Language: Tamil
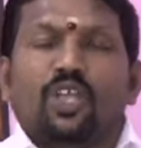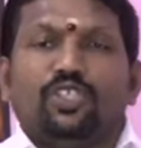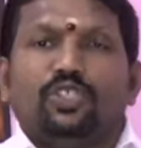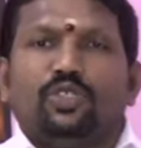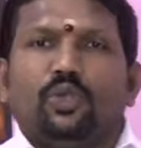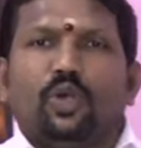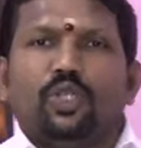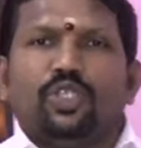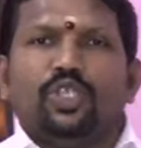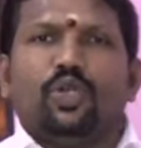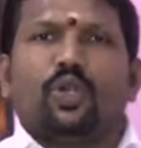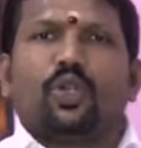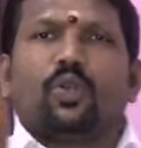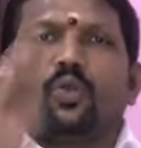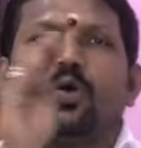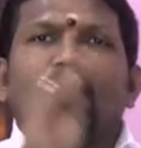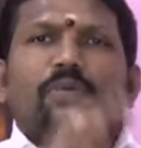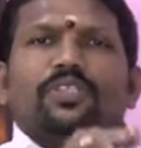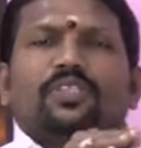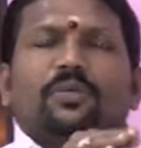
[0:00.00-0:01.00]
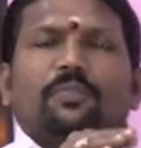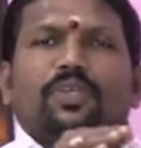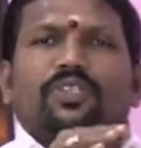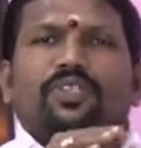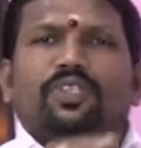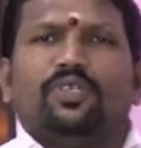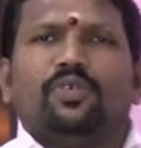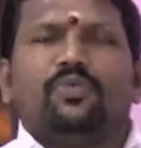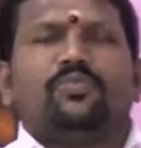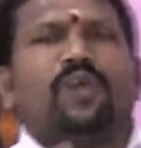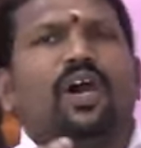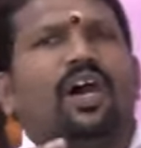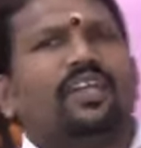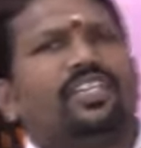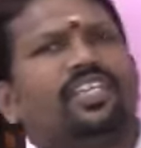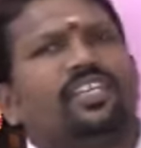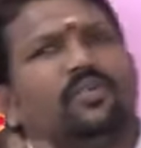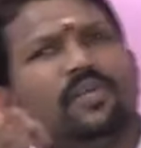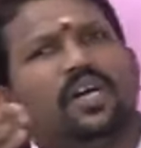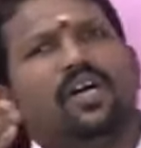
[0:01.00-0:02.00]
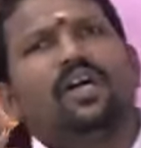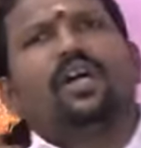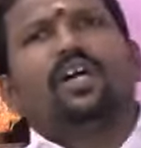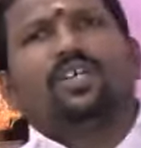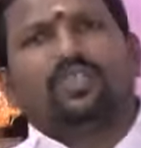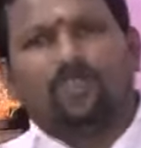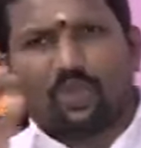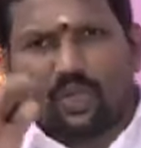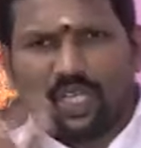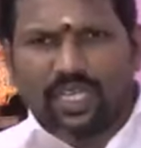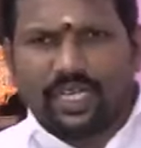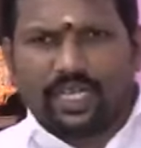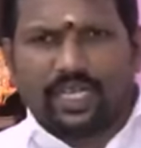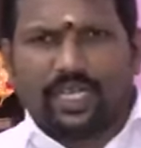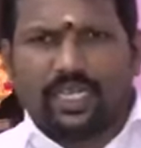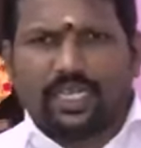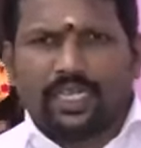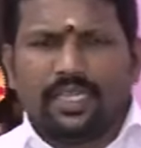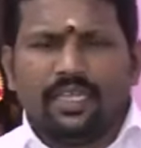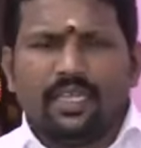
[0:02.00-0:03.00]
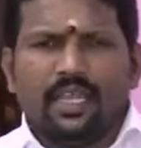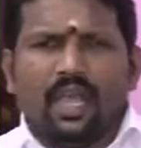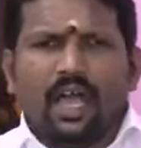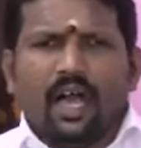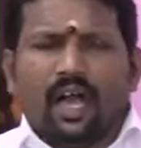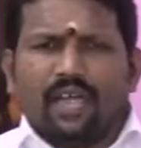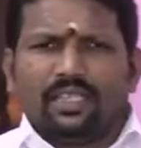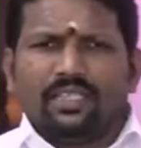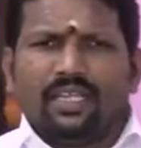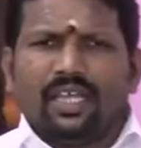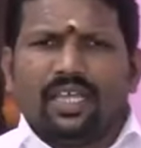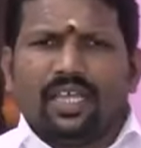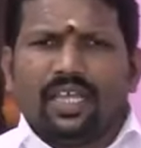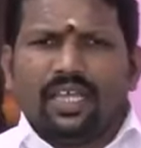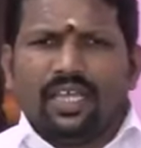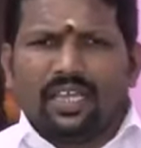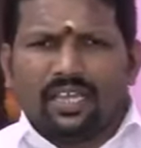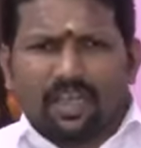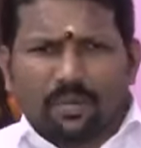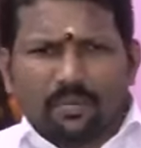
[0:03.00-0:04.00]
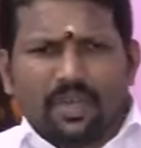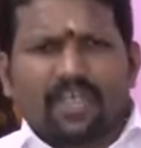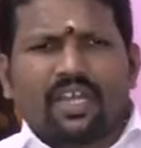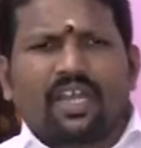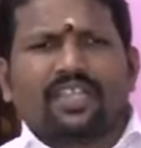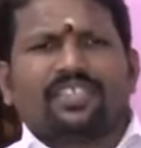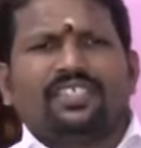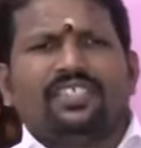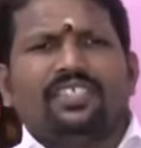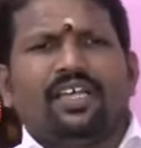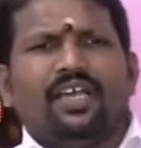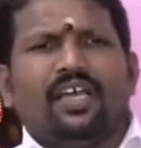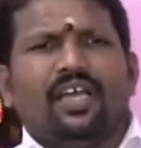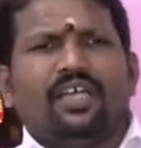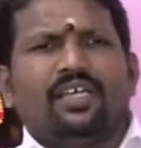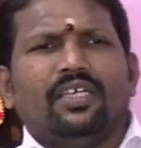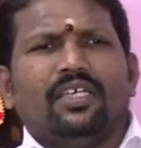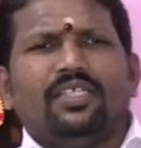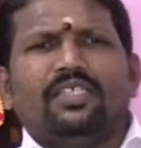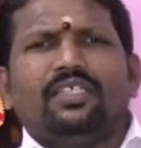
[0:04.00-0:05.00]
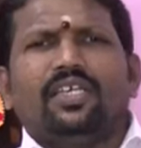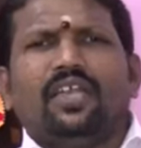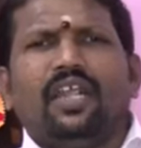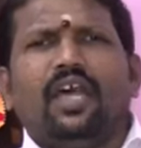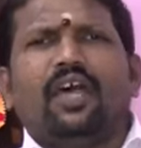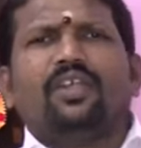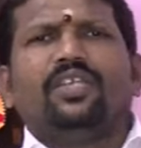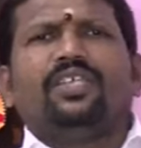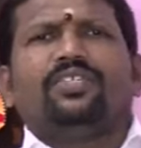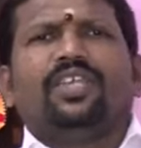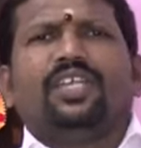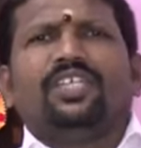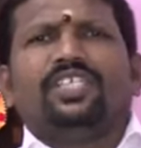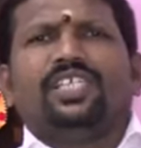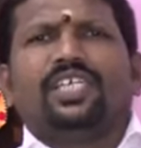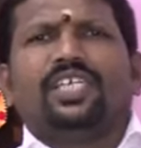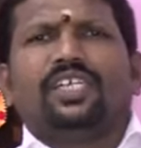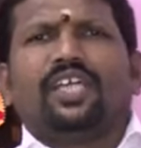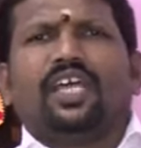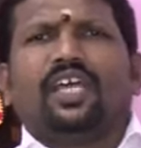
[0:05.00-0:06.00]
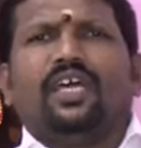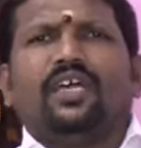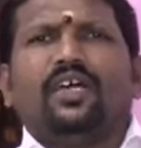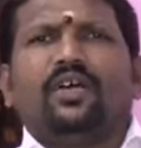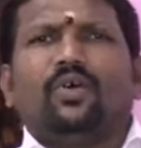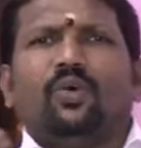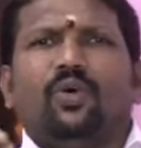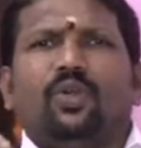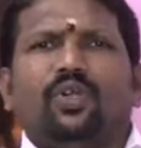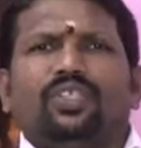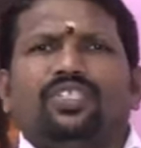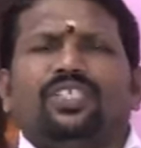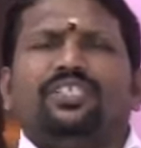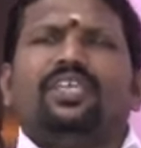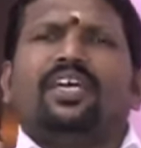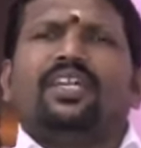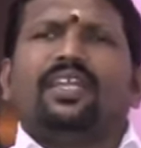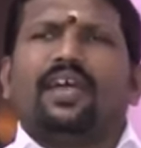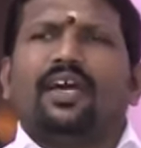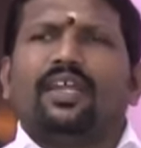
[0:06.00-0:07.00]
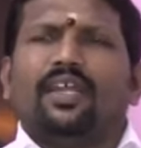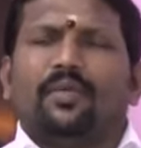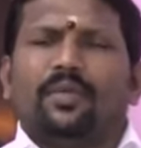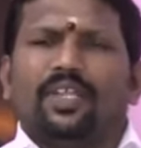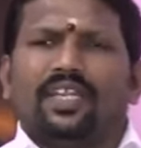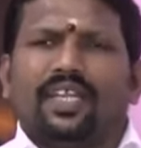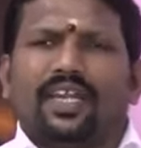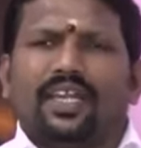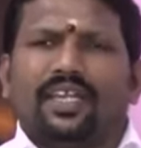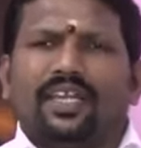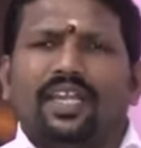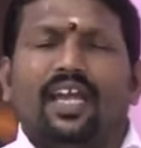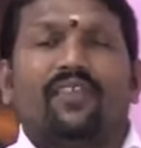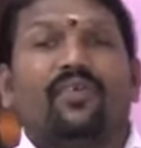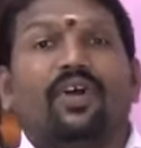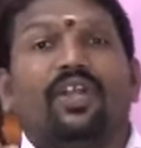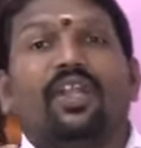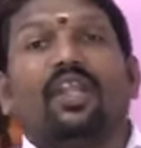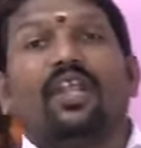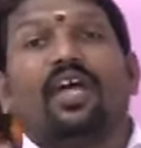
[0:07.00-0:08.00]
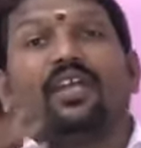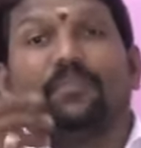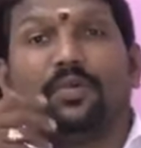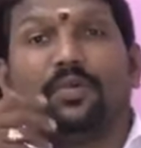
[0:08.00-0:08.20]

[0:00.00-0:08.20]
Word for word: ஜோதியோட ரூபத்தை பற்றியும் அதிகமாக சொல்லியிருக்காங்க அதில் நம்ம கடைசியாக எல்லாரும் தெரிஞ்சுக்கிட்ட ஒரு சித்தர் யார் அப்படின்னு கேட்டிங்கன்னா வள்ளலார்